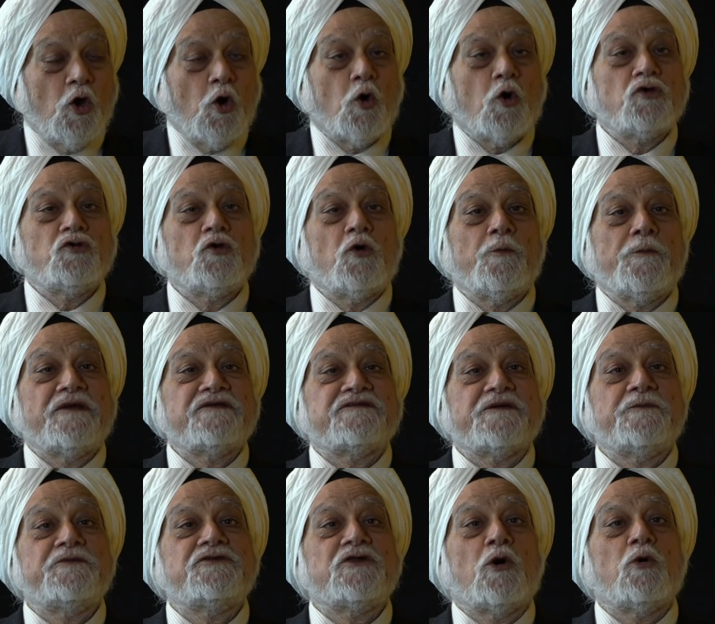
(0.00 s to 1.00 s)
और जो मैं
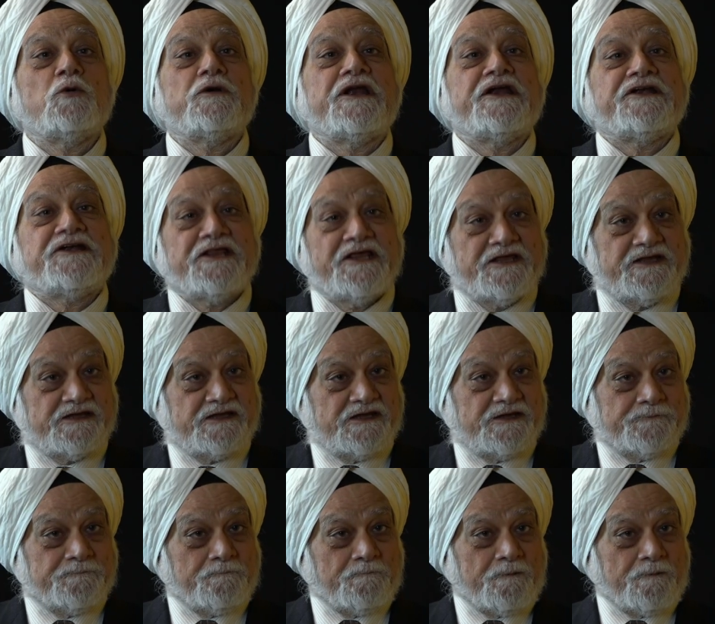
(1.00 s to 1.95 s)
समझता हूँ कि ठीक है